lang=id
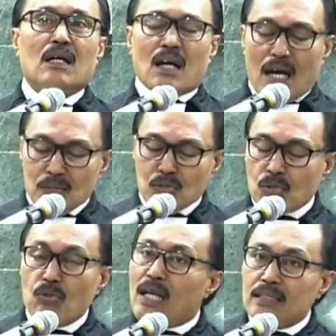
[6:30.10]

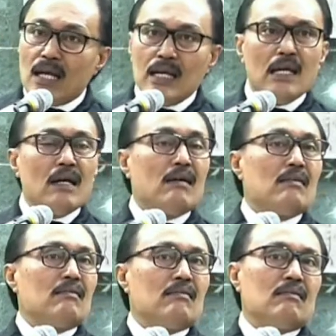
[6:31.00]
hancurlah saya
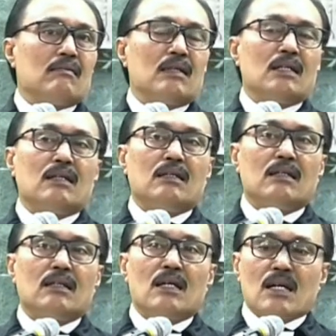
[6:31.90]

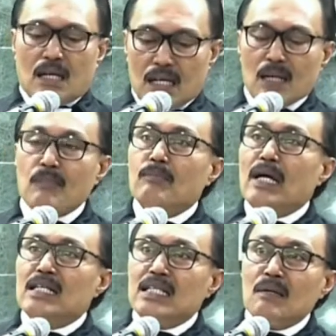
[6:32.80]
karena
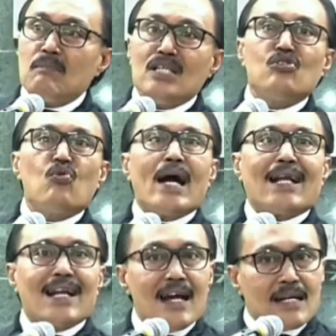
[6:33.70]
memang dia
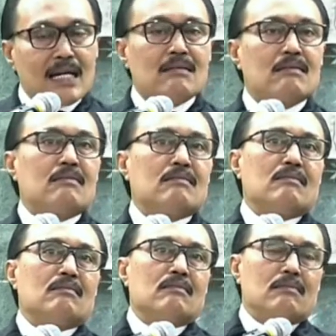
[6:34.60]
menyuarakan
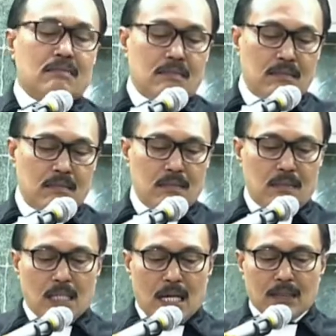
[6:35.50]

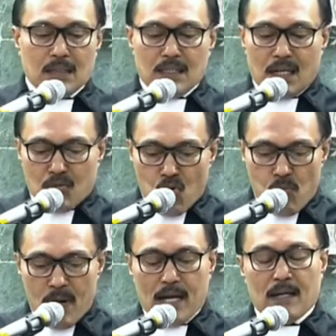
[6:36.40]
anti
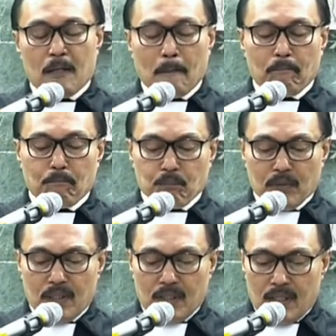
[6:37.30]
narkoba.
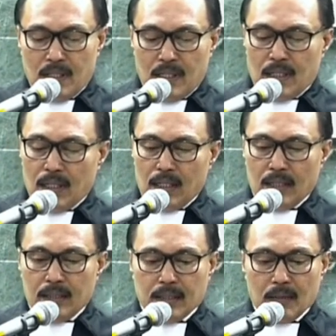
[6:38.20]

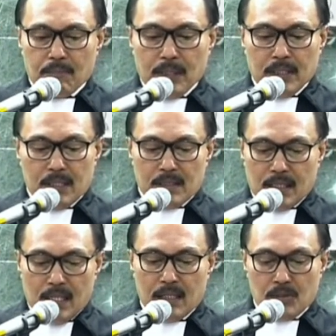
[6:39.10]
Alai tanpa dia
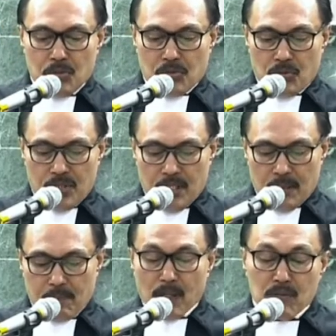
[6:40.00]
sadari justru dia
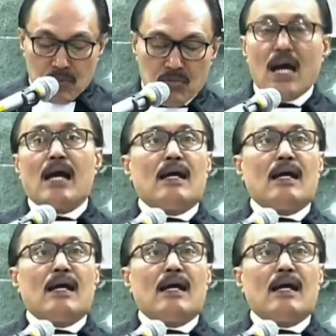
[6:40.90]
pengguna.